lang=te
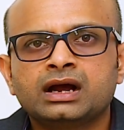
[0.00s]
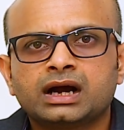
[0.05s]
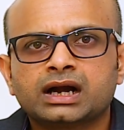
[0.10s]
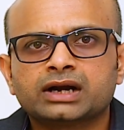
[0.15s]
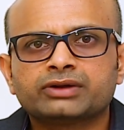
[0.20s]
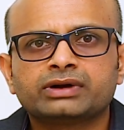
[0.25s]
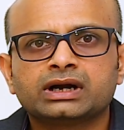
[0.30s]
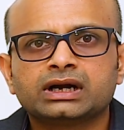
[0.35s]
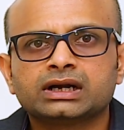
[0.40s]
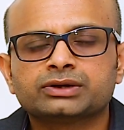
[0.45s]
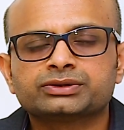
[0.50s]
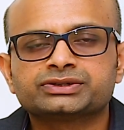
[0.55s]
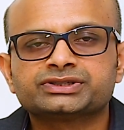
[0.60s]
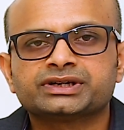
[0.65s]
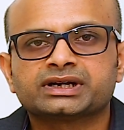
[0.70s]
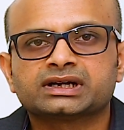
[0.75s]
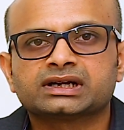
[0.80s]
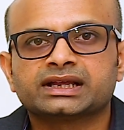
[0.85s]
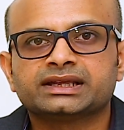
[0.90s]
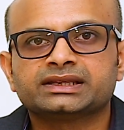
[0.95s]
ఆడవాళ్ళలో
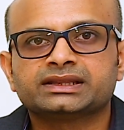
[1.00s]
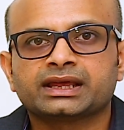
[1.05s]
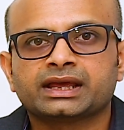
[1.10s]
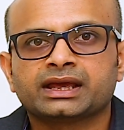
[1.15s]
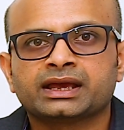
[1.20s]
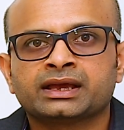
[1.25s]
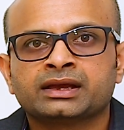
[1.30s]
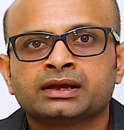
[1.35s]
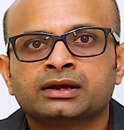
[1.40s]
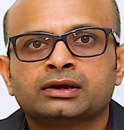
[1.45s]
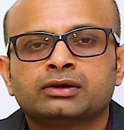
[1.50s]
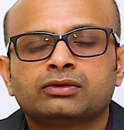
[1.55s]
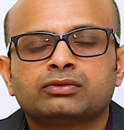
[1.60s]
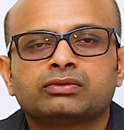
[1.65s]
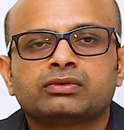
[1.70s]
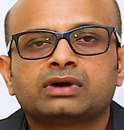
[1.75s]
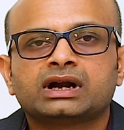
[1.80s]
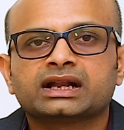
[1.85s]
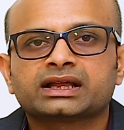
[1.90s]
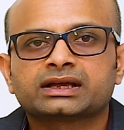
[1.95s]
వచ్చినట్లయితే
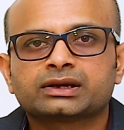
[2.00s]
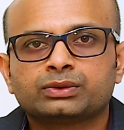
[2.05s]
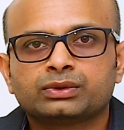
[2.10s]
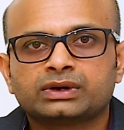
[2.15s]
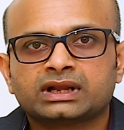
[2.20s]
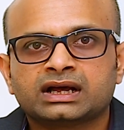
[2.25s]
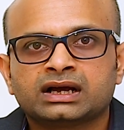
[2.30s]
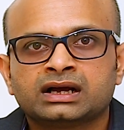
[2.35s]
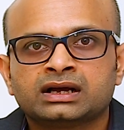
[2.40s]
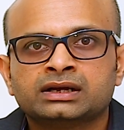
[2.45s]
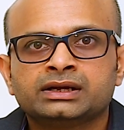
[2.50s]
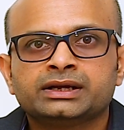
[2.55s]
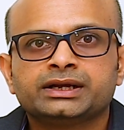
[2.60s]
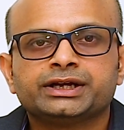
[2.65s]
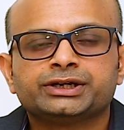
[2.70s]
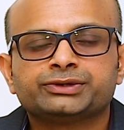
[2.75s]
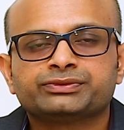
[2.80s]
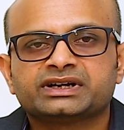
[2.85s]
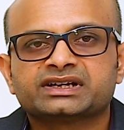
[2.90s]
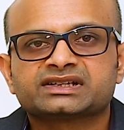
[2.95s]
వాళ్ళకు కూడా
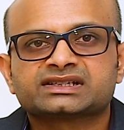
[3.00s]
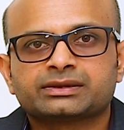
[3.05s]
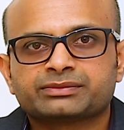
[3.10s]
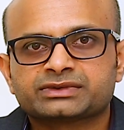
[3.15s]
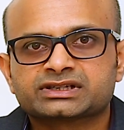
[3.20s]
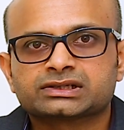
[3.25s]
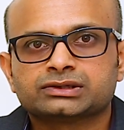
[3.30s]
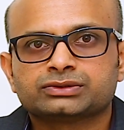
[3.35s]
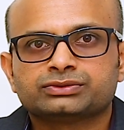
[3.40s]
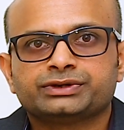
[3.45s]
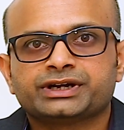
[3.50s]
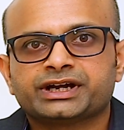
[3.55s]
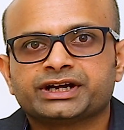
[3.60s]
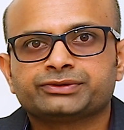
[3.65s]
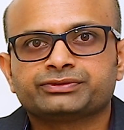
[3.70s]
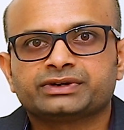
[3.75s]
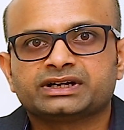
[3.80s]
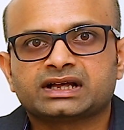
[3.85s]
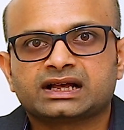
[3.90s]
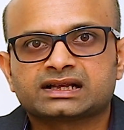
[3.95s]
ఇటువంటి సమస్యలు
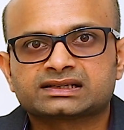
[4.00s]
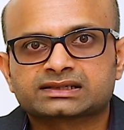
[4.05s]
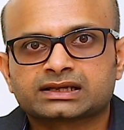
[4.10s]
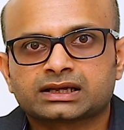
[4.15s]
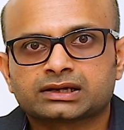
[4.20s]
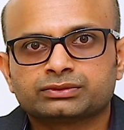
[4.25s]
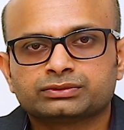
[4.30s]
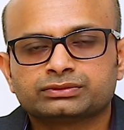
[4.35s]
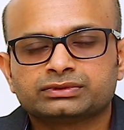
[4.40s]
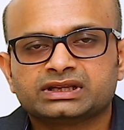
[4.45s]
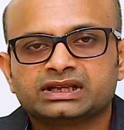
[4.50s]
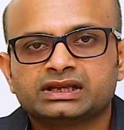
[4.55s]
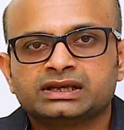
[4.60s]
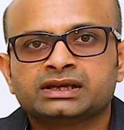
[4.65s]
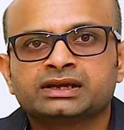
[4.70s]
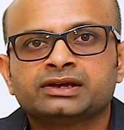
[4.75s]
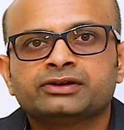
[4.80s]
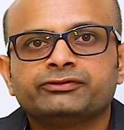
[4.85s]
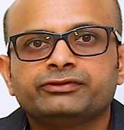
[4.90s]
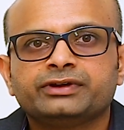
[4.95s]
ఉండేటువంటి ఆస్కారం ఉంది
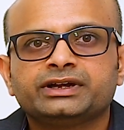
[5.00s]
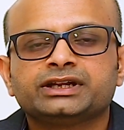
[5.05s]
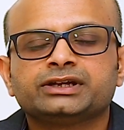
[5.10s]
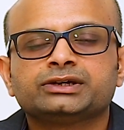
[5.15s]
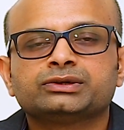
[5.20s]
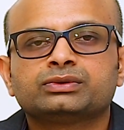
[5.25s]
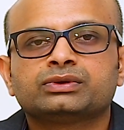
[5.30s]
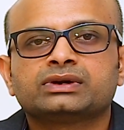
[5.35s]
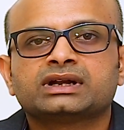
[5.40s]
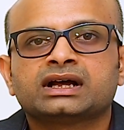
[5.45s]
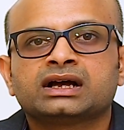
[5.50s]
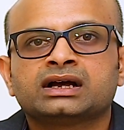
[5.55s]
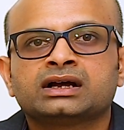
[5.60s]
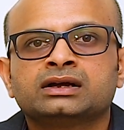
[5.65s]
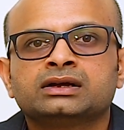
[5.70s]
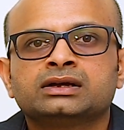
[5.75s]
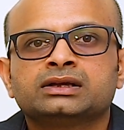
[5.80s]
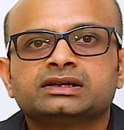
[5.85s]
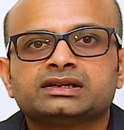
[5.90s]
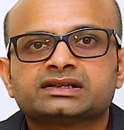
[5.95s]
వీటిని కూడా
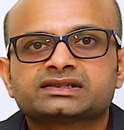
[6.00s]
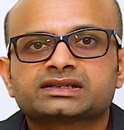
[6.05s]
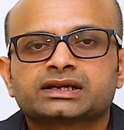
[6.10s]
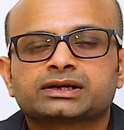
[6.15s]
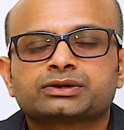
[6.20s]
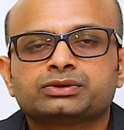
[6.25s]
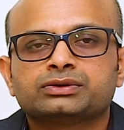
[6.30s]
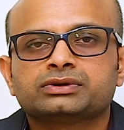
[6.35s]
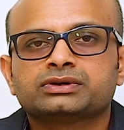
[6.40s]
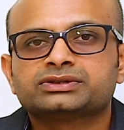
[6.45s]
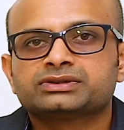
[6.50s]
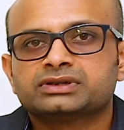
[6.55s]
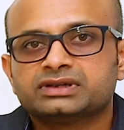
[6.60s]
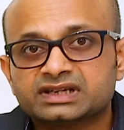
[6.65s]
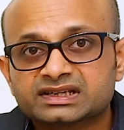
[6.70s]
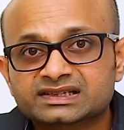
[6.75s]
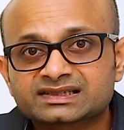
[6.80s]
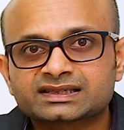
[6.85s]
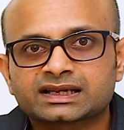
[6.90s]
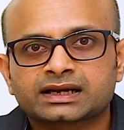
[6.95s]
నిస్సంకో
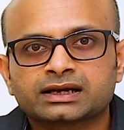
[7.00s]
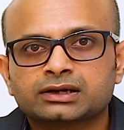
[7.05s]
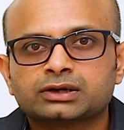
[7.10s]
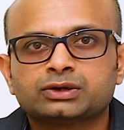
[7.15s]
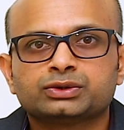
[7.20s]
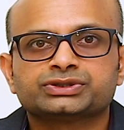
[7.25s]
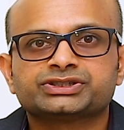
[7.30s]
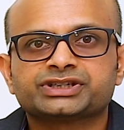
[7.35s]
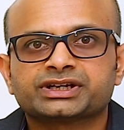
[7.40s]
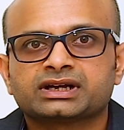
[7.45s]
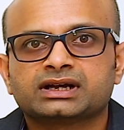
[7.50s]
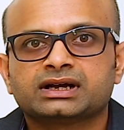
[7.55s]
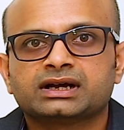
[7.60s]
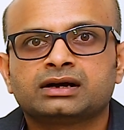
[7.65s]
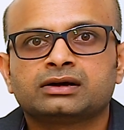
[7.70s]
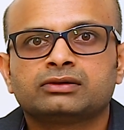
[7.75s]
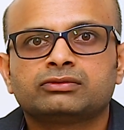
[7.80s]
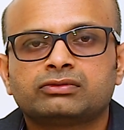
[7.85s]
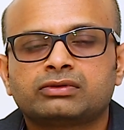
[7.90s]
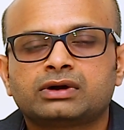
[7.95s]
నిస్సంకోచంగా
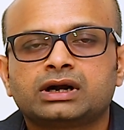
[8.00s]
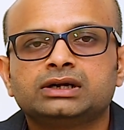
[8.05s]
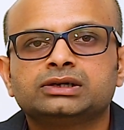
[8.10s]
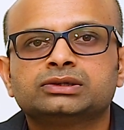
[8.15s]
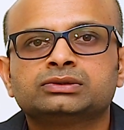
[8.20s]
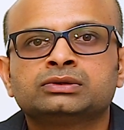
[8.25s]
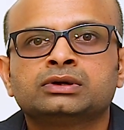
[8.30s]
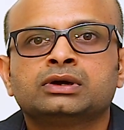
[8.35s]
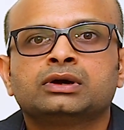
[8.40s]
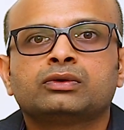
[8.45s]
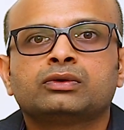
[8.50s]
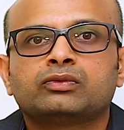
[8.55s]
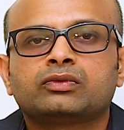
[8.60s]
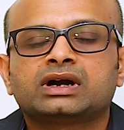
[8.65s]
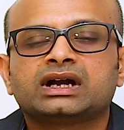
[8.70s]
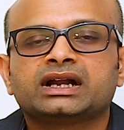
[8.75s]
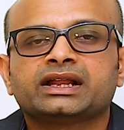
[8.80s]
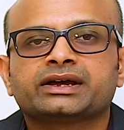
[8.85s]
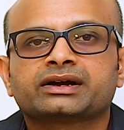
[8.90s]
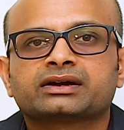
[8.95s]
వాళ్ళు
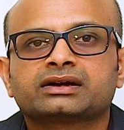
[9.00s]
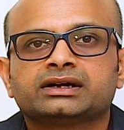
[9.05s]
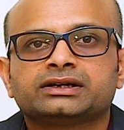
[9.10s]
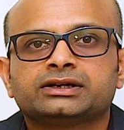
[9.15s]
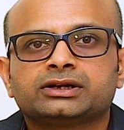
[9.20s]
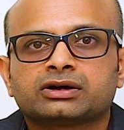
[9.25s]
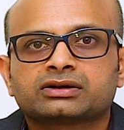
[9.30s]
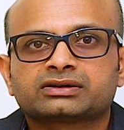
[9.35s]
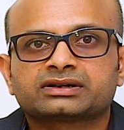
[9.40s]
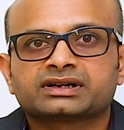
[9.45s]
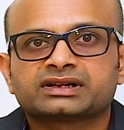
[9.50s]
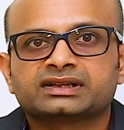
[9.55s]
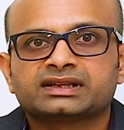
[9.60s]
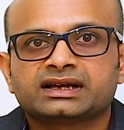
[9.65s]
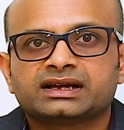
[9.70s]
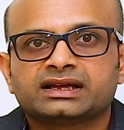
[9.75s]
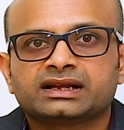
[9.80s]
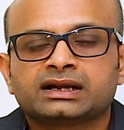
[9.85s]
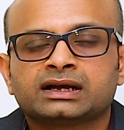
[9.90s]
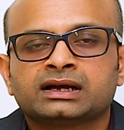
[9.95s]
వాళ్ళ యొక్క డాక్టర్
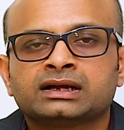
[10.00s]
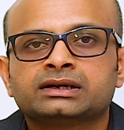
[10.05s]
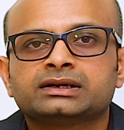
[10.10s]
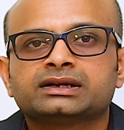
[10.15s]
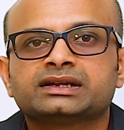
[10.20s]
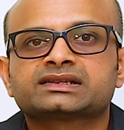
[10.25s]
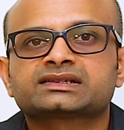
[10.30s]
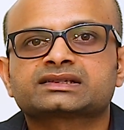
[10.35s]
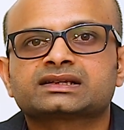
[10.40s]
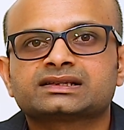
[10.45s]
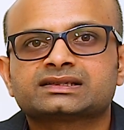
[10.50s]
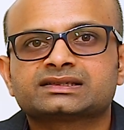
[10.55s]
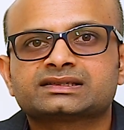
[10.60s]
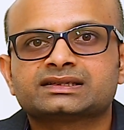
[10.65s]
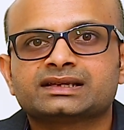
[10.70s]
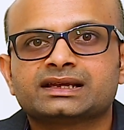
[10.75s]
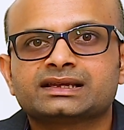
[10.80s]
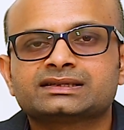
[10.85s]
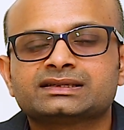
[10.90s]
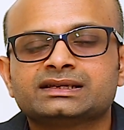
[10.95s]
దగ్గర డిస్కస్
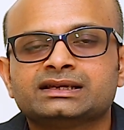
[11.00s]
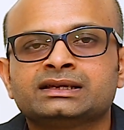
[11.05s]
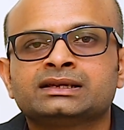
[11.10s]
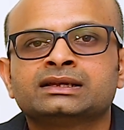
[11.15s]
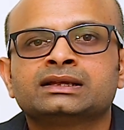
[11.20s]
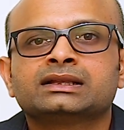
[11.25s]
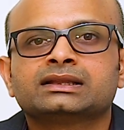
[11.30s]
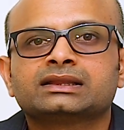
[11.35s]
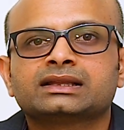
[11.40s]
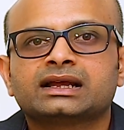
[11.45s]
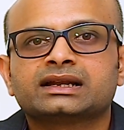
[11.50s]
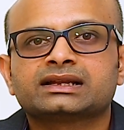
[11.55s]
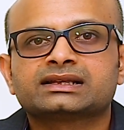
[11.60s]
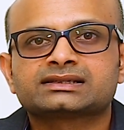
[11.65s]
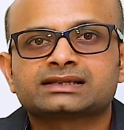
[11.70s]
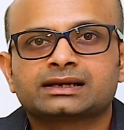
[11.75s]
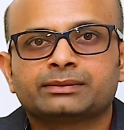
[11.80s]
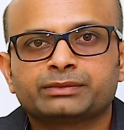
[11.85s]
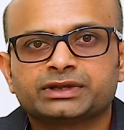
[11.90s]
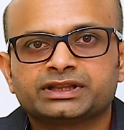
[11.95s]
చేసి
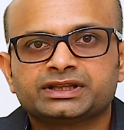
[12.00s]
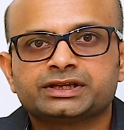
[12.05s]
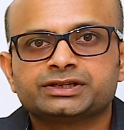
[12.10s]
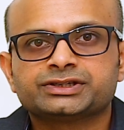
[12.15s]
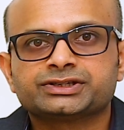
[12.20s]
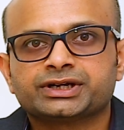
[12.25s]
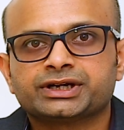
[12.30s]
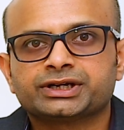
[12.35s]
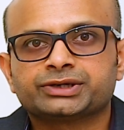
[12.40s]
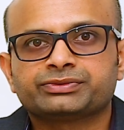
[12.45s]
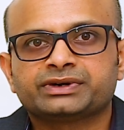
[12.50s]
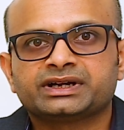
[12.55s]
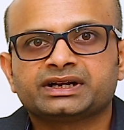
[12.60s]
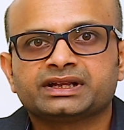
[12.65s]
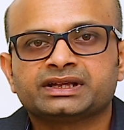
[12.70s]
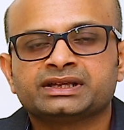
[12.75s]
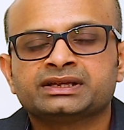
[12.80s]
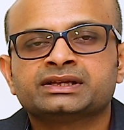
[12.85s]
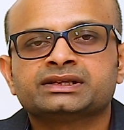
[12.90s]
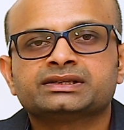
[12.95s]
దానికి
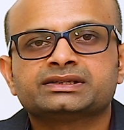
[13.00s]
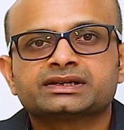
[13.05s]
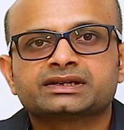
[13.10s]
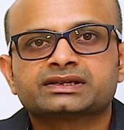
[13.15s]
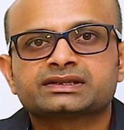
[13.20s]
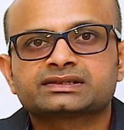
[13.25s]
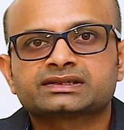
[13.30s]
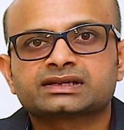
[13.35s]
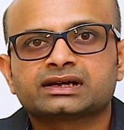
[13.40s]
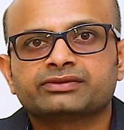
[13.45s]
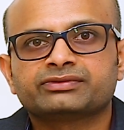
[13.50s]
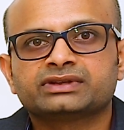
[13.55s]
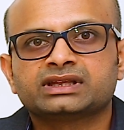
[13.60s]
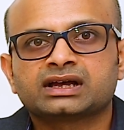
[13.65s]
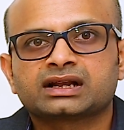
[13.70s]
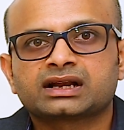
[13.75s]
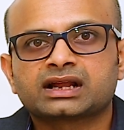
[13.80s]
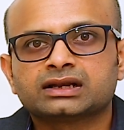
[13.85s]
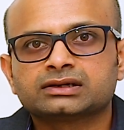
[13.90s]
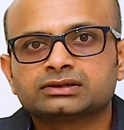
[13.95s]
సంబంధించినటువంటి చికిత్సా
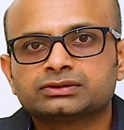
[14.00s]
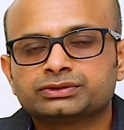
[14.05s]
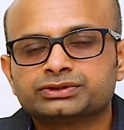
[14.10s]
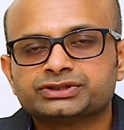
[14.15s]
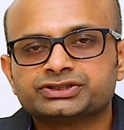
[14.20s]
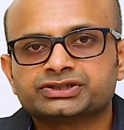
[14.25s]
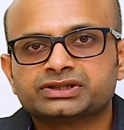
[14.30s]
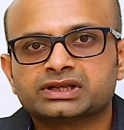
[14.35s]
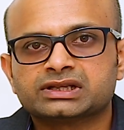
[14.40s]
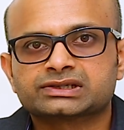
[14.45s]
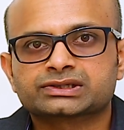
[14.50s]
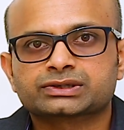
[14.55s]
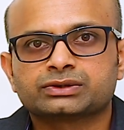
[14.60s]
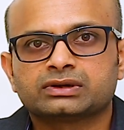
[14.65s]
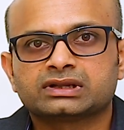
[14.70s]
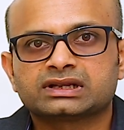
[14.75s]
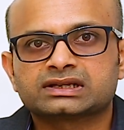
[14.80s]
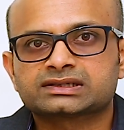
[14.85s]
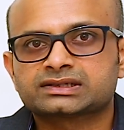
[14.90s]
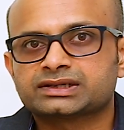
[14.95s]
విధానాల గురించి
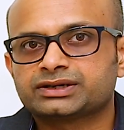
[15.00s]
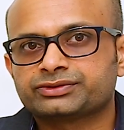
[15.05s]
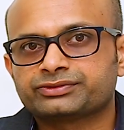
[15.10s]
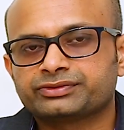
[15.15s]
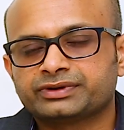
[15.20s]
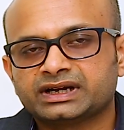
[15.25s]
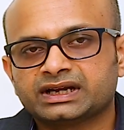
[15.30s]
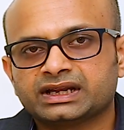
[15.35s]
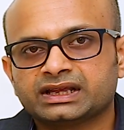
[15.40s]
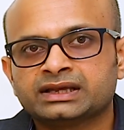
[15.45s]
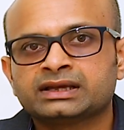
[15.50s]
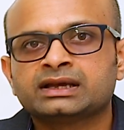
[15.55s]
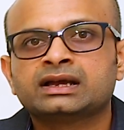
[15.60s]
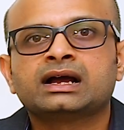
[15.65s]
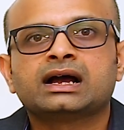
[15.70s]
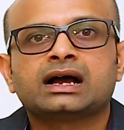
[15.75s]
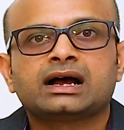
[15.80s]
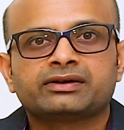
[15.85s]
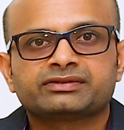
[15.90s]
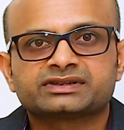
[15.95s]
తెలుసుకోవాల్సినటువంటి
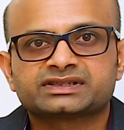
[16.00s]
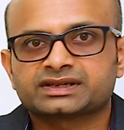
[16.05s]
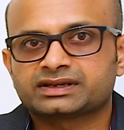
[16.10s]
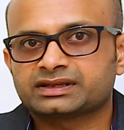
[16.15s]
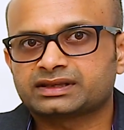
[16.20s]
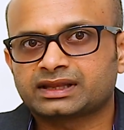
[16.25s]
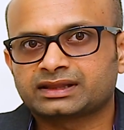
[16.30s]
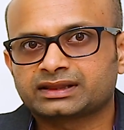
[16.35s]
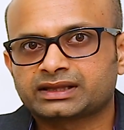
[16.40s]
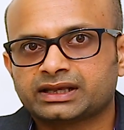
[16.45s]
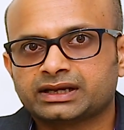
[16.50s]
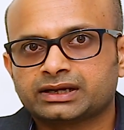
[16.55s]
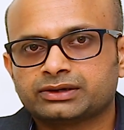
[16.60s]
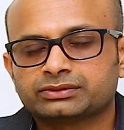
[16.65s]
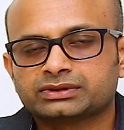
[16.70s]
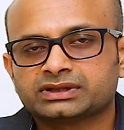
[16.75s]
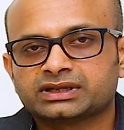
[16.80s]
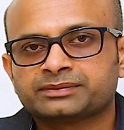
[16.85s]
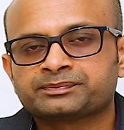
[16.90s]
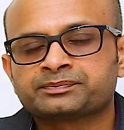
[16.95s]
ఆవశ్యకత ఎంతైనా
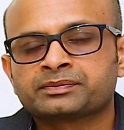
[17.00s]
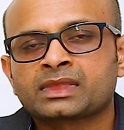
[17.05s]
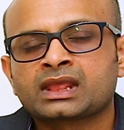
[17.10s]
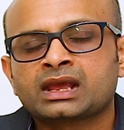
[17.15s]
ఉంది